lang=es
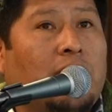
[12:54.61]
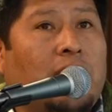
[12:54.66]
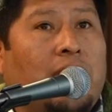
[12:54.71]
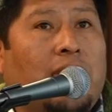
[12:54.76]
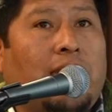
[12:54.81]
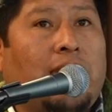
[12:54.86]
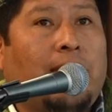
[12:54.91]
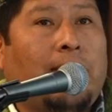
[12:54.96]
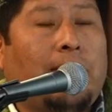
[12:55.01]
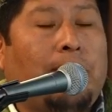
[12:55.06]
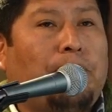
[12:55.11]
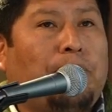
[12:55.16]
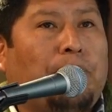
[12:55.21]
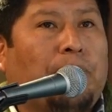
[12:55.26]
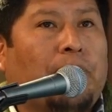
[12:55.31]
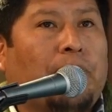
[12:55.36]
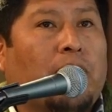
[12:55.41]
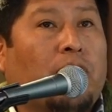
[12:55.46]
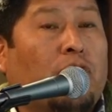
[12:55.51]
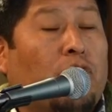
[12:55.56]
eh,
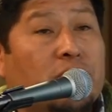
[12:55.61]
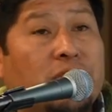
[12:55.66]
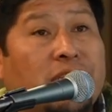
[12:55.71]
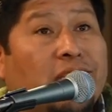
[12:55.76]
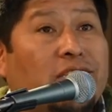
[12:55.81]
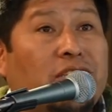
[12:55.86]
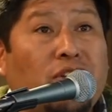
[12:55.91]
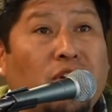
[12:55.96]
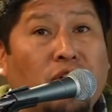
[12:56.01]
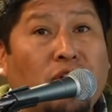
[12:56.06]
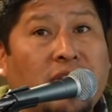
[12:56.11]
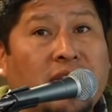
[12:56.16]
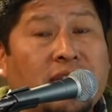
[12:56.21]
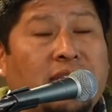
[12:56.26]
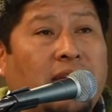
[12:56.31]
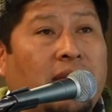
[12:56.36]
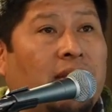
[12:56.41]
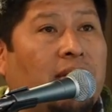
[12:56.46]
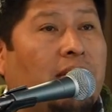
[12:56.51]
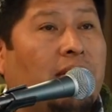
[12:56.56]

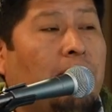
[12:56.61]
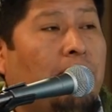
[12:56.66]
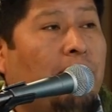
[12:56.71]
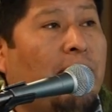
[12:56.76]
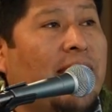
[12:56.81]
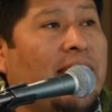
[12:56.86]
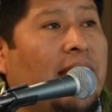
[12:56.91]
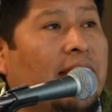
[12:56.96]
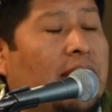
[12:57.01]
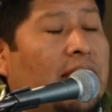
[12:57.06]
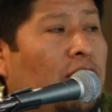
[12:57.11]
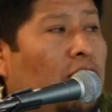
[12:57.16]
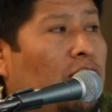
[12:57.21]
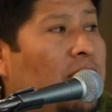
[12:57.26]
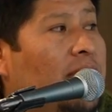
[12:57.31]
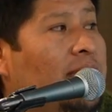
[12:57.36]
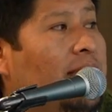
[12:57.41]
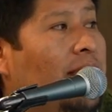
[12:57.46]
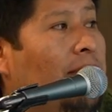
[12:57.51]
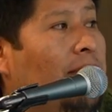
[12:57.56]
concesiones en varias
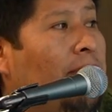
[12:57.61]
regiones del